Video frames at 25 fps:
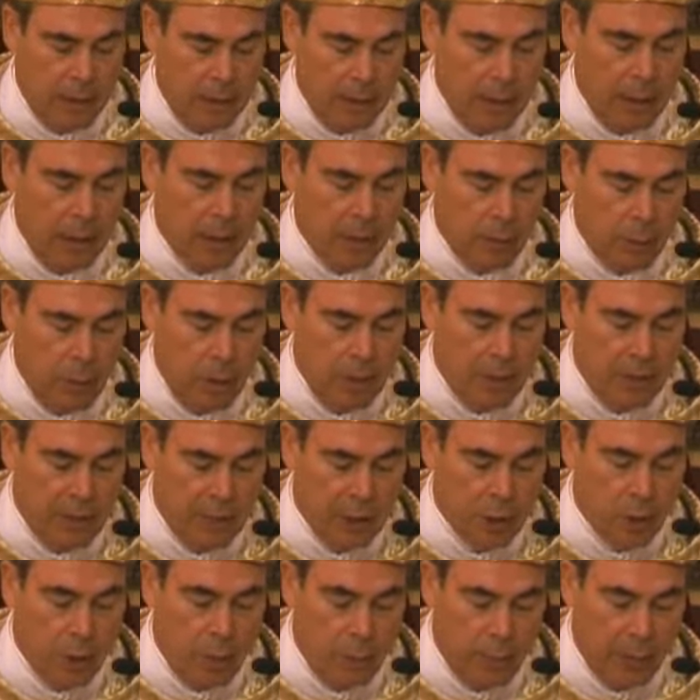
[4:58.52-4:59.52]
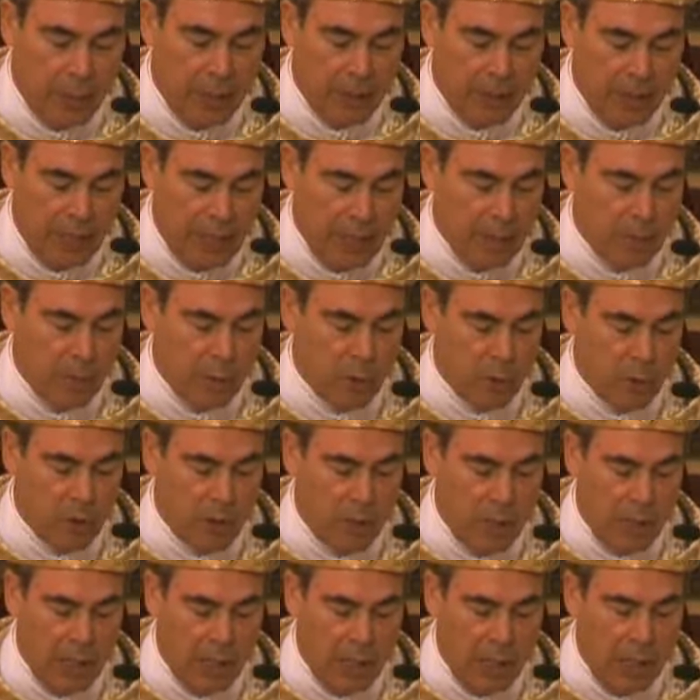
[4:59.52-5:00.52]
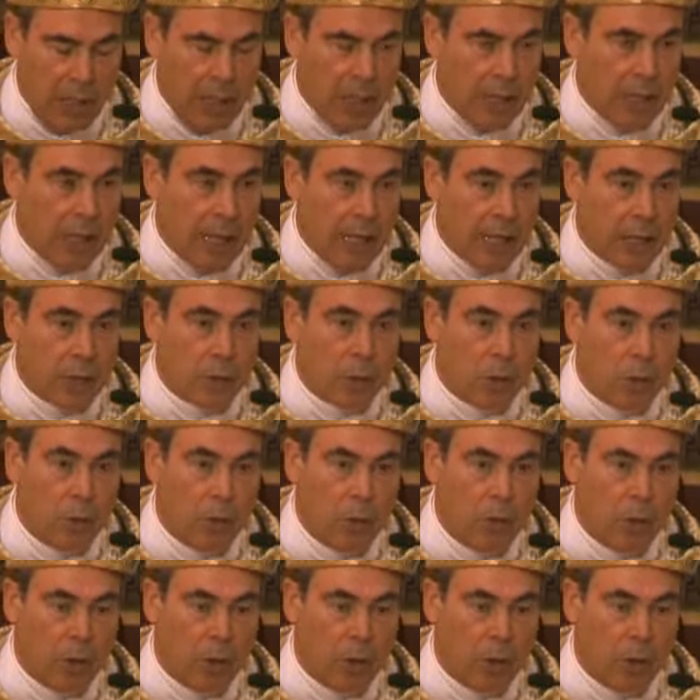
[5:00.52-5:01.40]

Entonces comprenderemos que es un